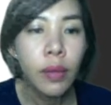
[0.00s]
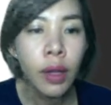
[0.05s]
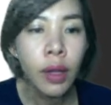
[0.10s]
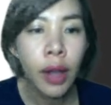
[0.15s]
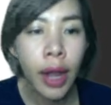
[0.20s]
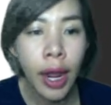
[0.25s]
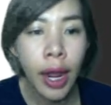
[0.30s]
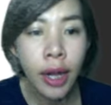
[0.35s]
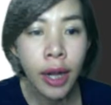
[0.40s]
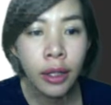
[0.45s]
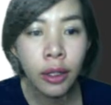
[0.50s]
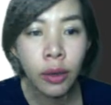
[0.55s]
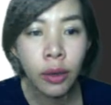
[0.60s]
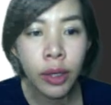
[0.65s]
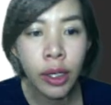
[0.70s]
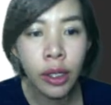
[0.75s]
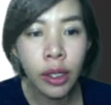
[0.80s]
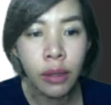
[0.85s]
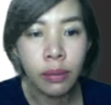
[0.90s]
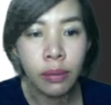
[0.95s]
เอ็กโต
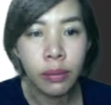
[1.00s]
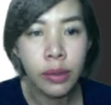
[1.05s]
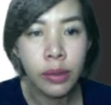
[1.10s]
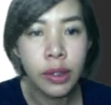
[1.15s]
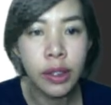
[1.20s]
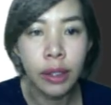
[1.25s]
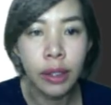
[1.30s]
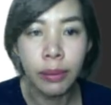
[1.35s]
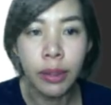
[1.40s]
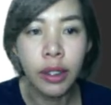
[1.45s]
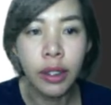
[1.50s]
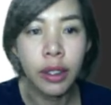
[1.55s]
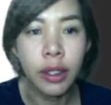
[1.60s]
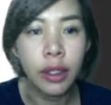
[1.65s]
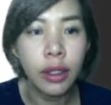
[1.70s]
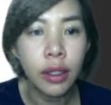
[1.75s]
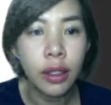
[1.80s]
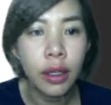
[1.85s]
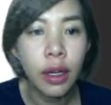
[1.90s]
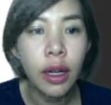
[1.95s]
เดิมสีน้ำเงิน
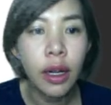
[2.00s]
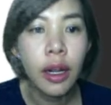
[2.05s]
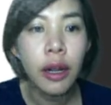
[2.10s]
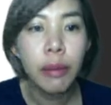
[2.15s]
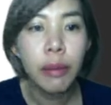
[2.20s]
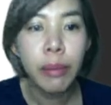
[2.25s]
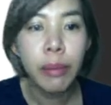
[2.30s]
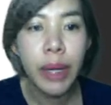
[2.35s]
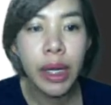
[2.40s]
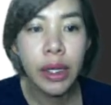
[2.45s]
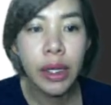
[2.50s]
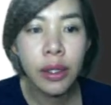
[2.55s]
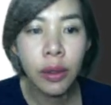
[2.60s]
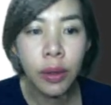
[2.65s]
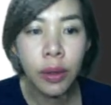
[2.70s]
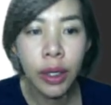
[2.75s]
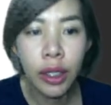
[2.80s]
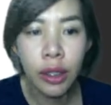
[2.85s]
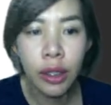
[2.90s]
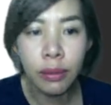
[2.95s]
มีโซ
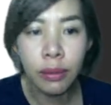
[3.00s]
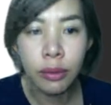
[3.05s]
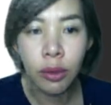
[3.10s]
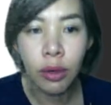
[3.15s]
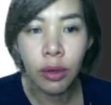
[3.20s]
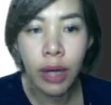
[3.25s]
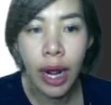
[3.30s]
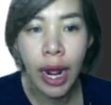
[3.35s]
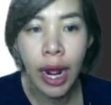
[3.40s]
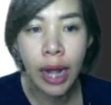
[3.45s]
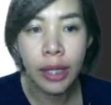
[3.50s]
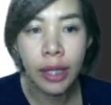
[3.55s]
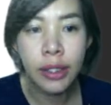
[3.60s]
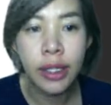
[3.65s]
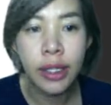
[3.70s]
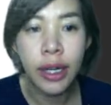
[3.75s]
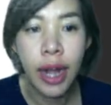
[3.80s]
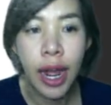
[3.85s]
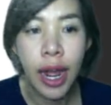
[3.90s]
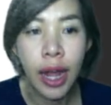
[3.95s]
เดิมตรงกลาง
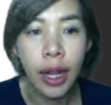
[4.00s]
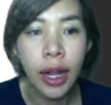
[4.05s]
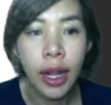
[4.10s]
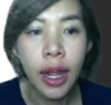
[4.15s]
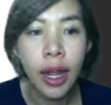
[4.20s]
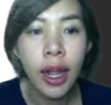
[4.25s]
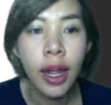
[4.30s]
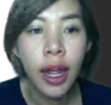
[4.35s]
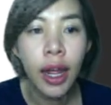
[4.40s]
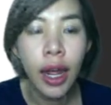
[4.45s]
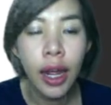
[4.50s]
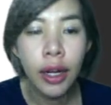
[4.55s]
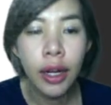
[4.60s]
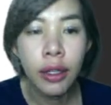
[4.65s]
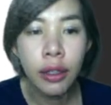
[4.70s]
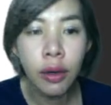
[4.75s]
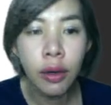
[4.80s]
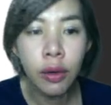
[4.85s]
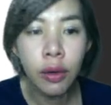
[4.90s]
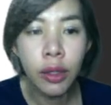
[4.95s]
สีแดงเอน
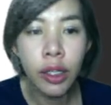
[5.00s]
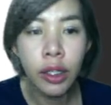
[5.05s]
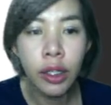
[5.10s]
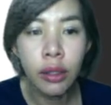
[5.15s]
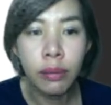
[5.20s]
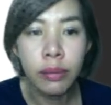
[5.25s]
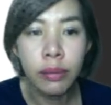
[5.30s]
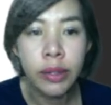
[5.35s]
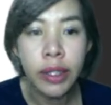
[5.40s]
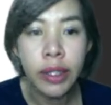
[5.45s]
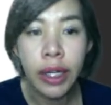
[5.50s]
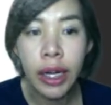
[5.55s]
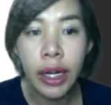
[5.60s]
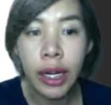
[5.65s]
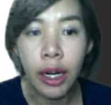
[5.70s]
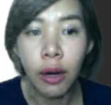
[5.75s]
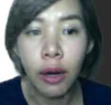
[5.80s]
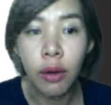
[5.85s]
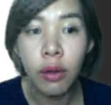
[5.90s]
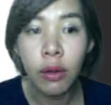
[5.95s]
โดเดิมสี
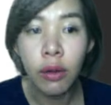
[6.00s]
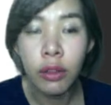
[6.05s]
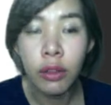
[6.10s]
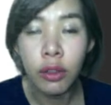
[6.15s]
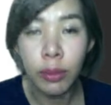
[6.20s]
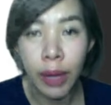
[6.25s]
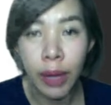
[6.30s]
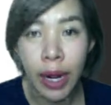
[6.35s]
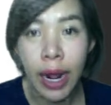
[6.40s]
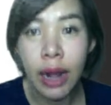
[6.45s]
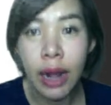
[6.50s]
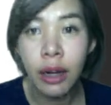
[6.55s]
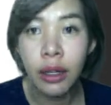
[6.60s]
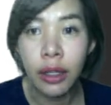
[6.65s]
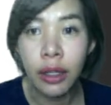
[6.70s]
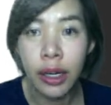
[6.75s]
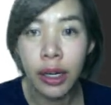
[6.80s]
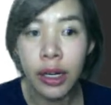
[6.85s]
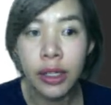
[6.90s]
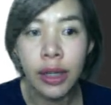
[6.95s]
เขียว ถูกไหมคะ
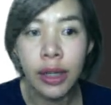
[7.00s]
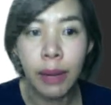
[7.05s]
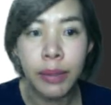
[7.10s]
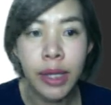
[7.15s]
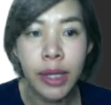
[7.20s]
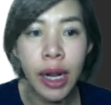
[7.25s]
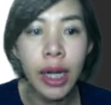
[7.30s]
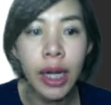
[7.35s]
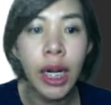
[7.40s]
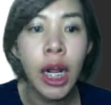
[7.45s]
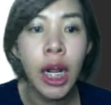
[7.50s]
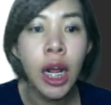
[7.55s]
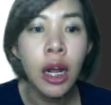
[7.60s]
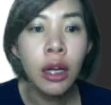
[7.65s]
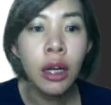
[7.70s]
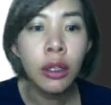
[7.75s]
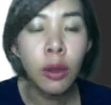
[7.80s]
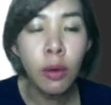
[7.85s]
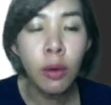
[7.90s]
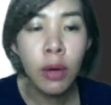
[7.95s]
เนื้อเยื่อสามชั้น
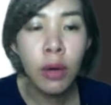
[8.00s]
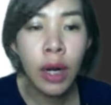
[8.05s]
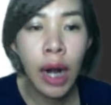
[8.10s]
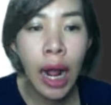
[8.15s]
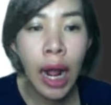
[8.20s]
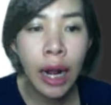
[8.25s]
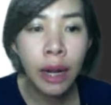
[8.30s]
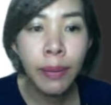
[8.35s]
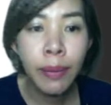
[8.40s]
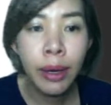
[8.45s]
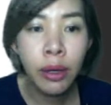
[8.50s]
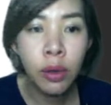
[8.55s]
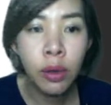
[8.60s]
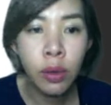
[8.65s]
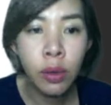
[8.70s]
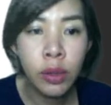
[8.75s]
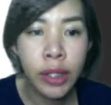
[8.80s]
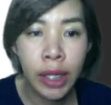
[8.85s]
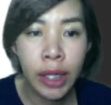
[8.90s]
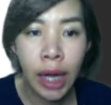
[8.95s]
ตรงกลางที่เป็นรู
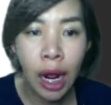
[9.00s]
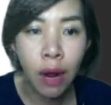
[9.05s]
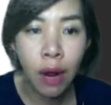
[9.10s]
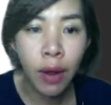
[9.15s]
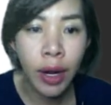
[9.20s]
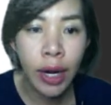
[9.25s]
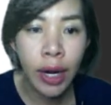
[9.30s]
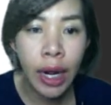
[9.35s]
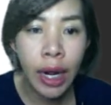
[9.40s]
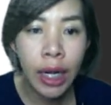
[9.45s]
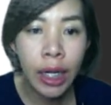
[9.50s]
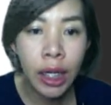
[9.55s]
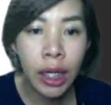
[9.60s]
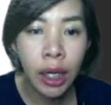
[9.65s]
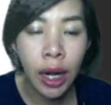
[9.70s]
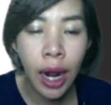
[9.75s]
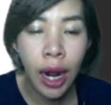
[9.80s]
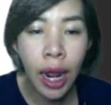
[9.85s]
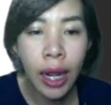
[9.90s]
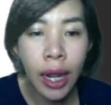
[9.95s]
สีขาวข้างในนี่คือ
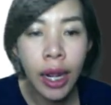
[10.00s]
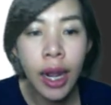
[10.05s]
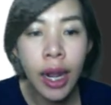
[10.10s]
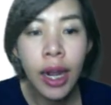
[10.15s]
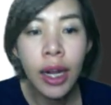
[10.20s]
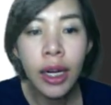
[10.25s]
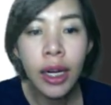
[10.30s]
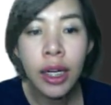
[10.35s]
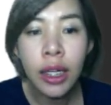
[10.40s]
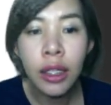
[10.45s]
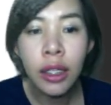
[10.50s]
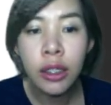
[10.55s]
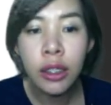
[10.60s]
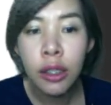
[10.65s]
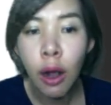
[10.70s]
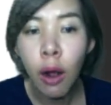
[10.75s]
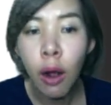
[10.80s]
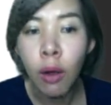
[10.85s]
อะไร คือช่อง